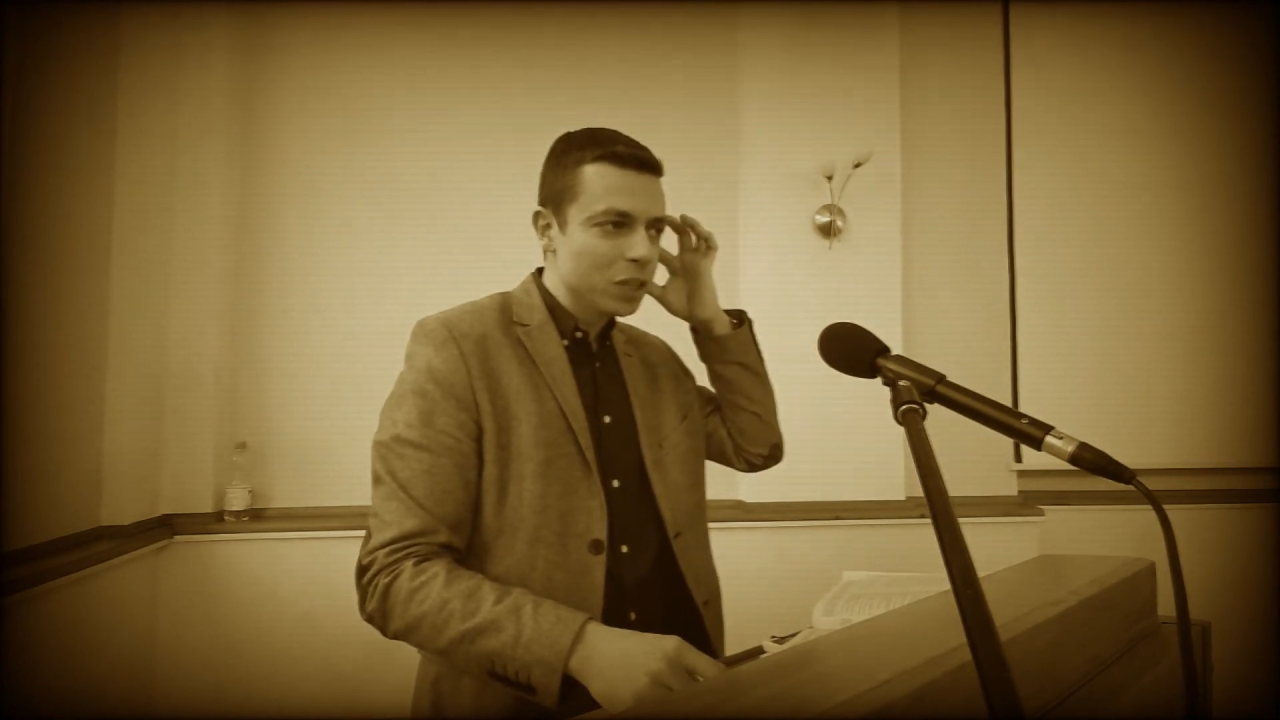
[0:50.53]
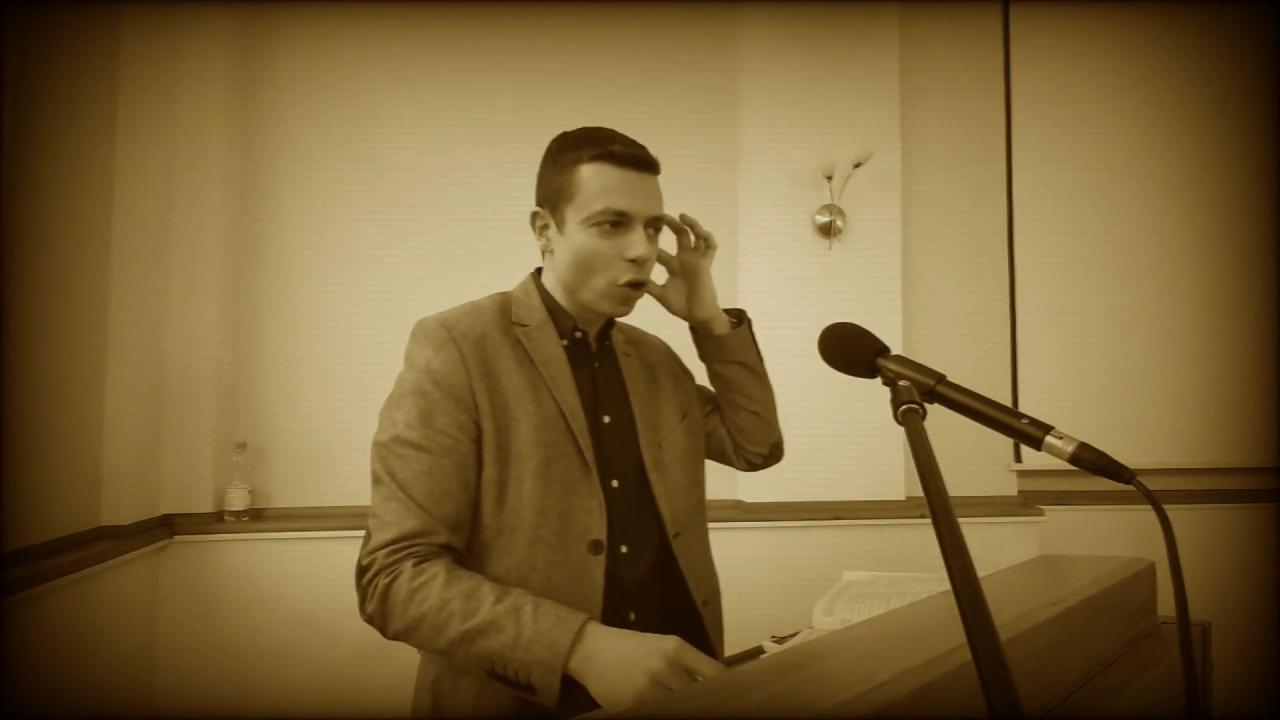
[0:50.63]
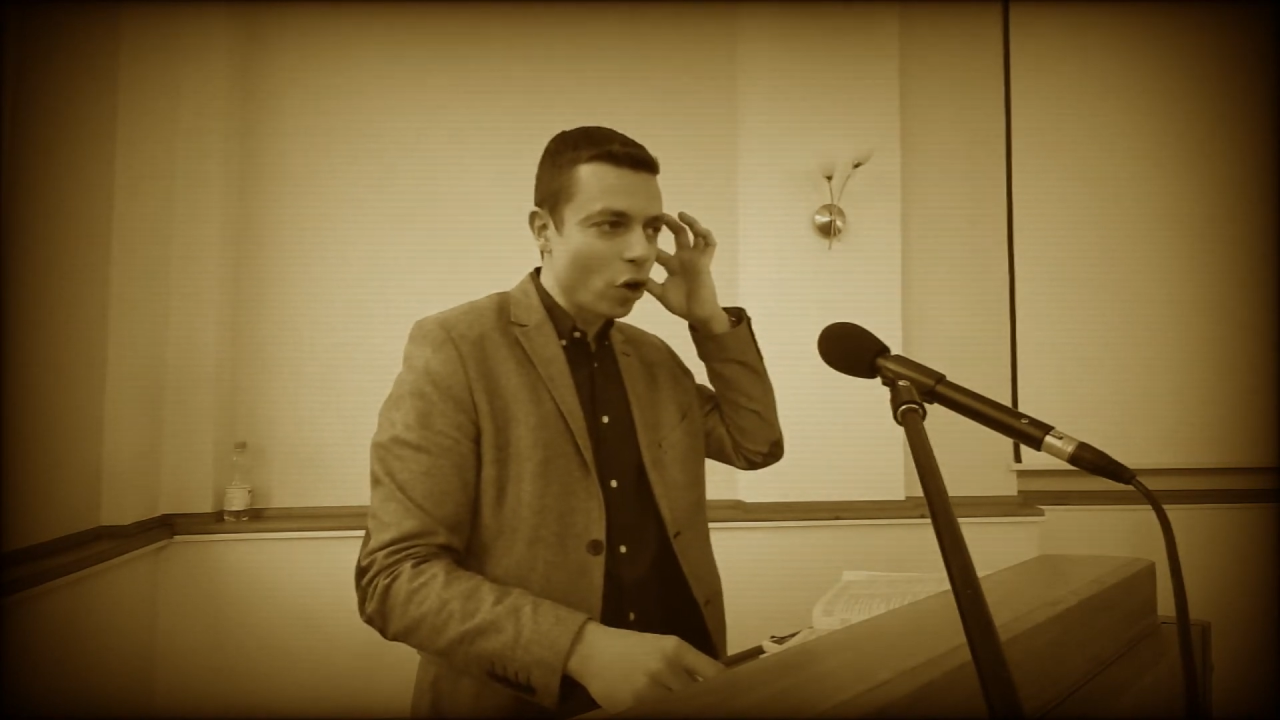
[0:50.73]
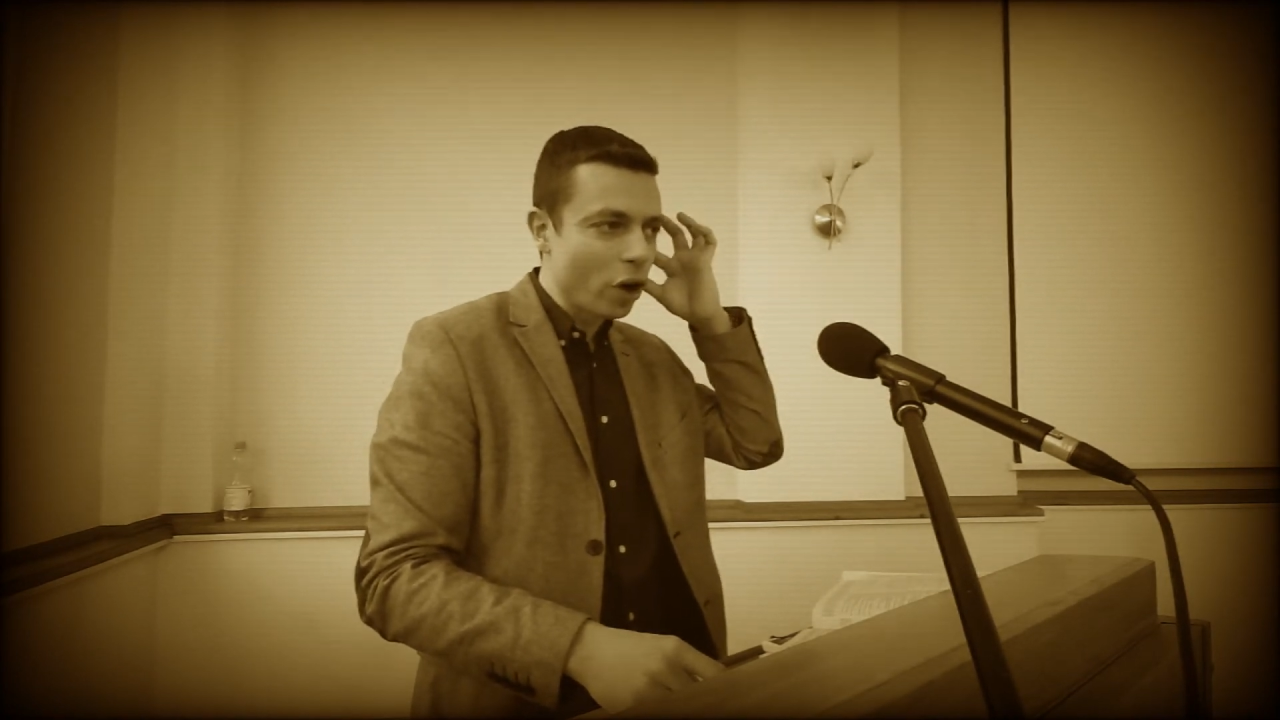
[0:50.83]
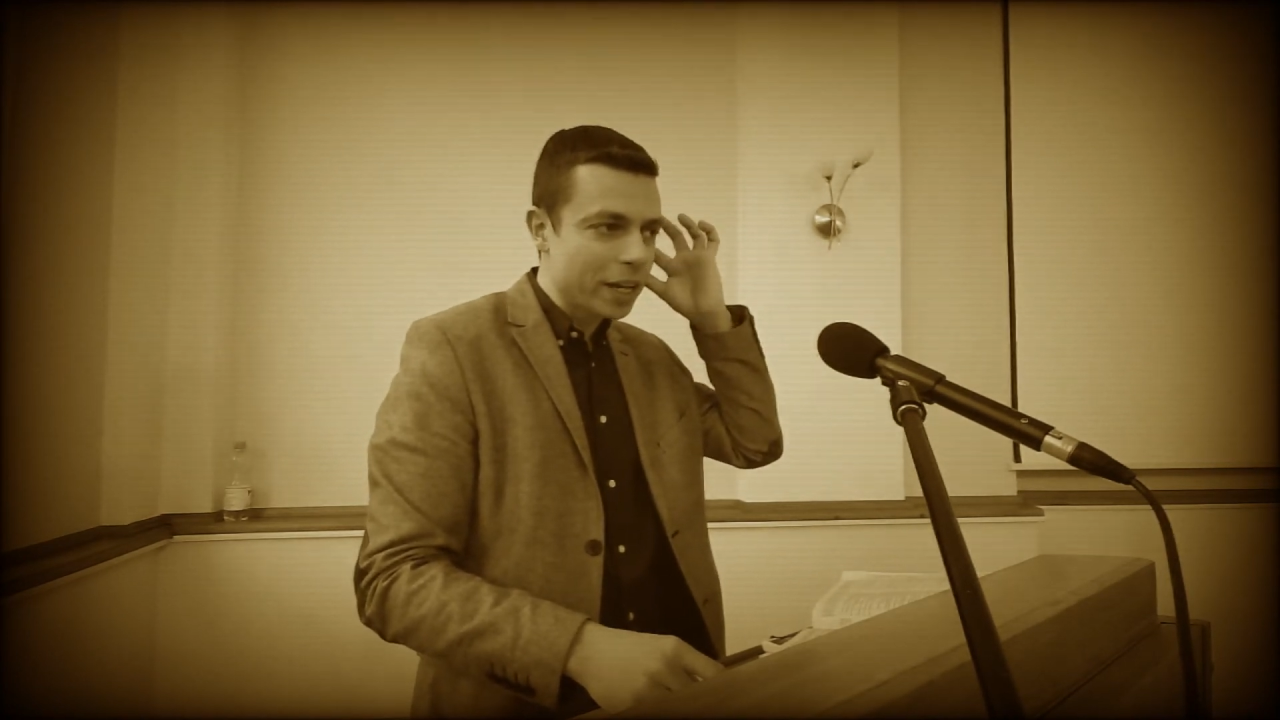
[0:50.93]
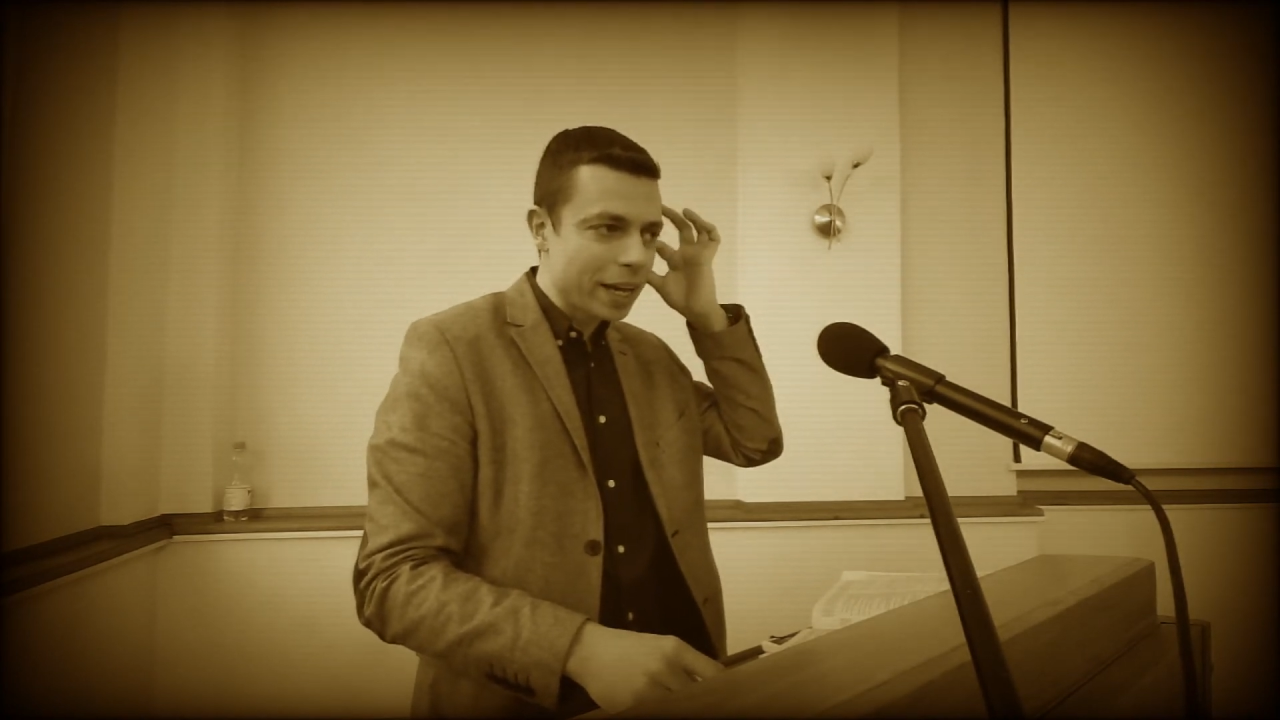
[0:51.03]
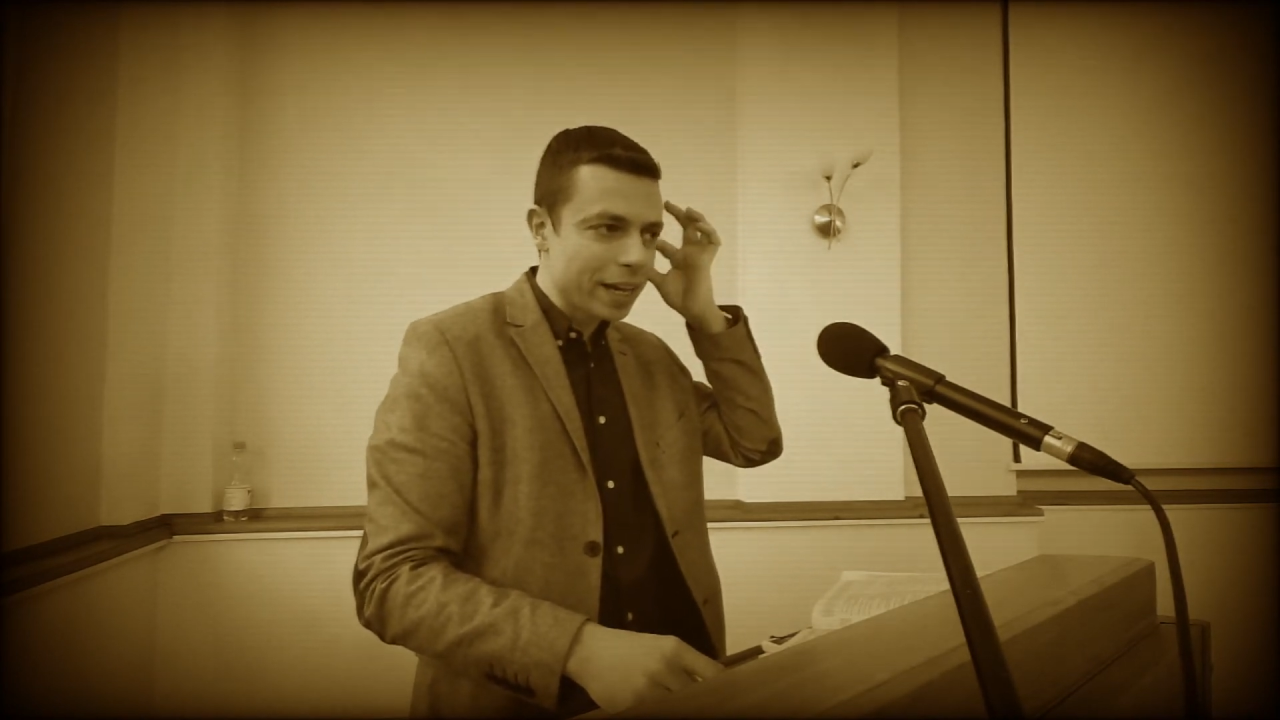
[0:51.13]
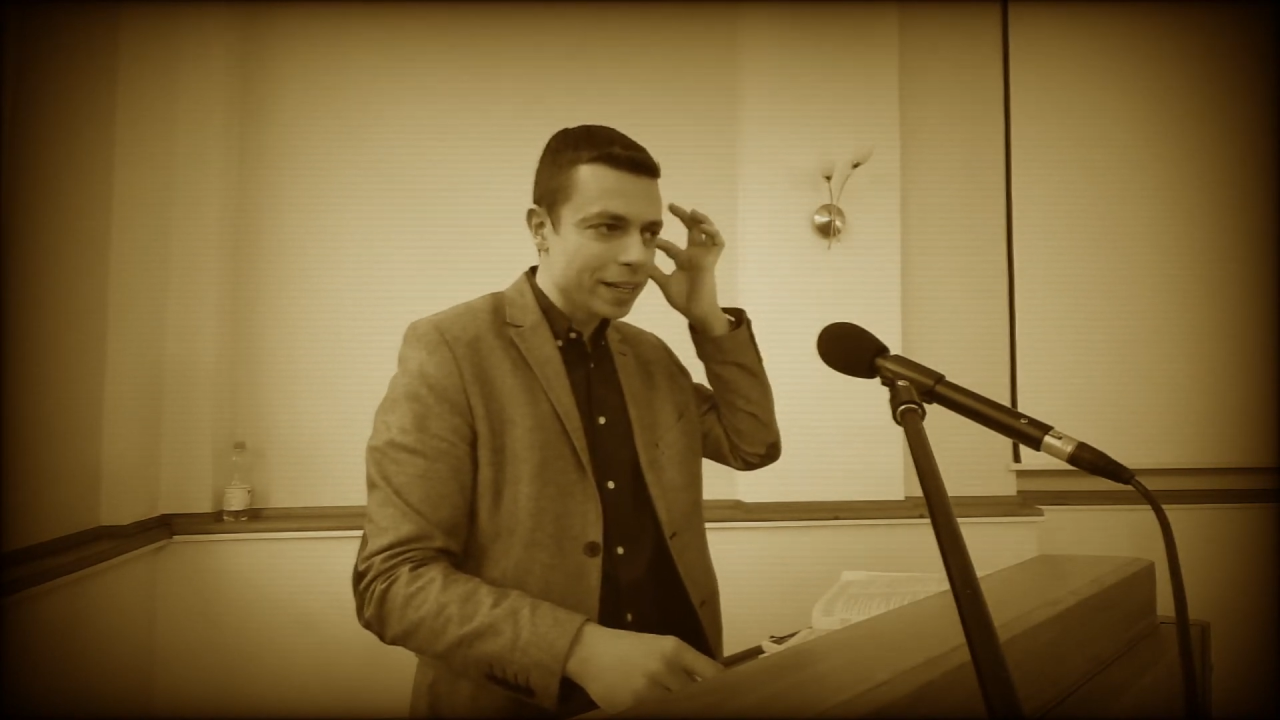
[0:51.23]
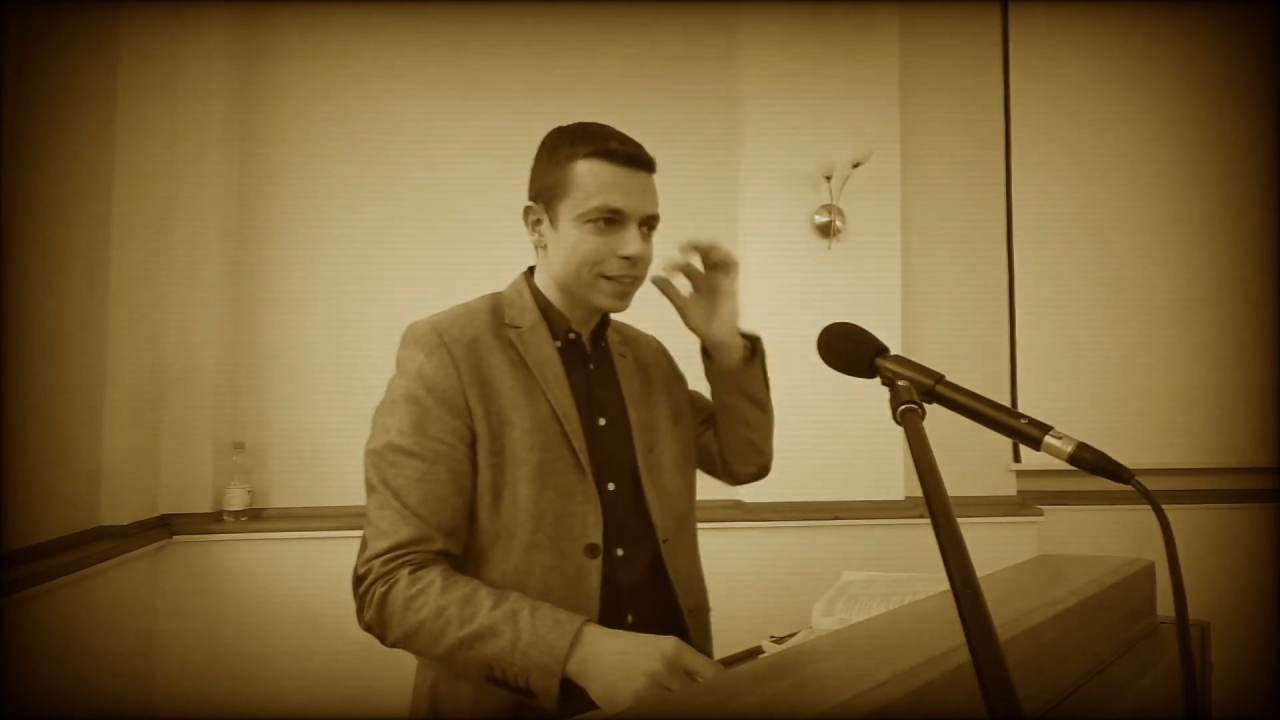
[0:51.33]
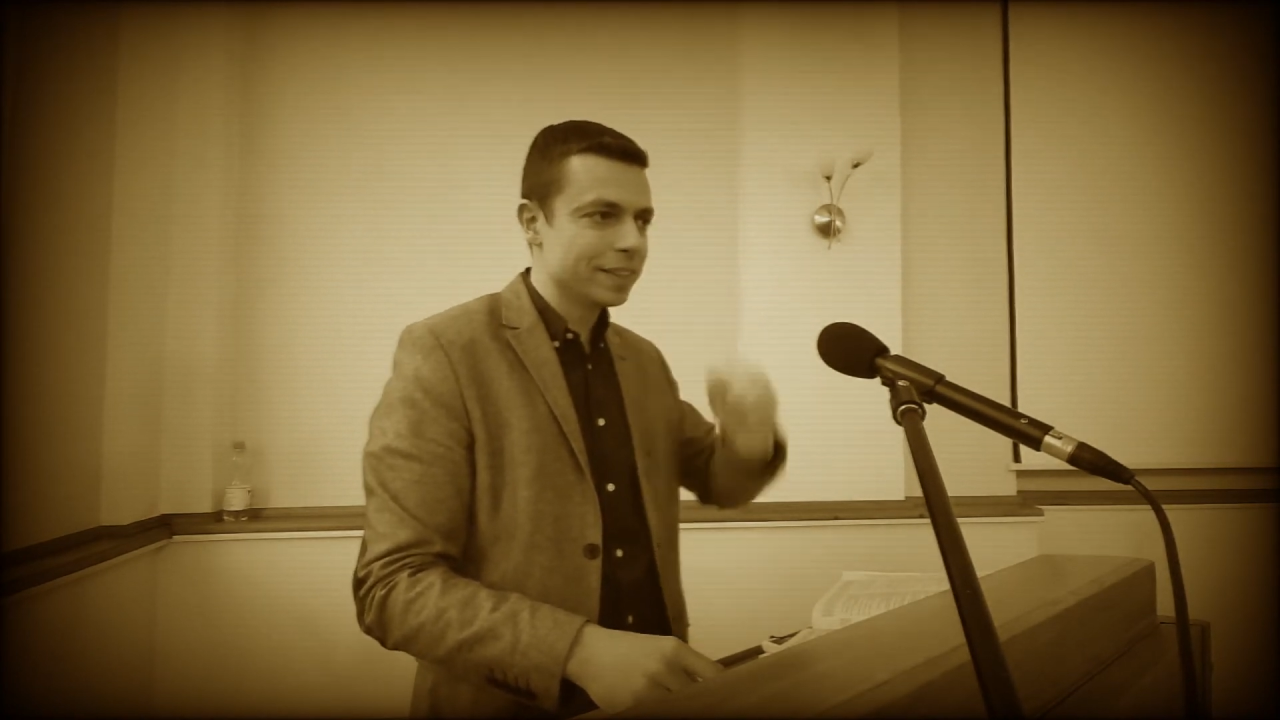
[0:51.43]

die Gehörgänge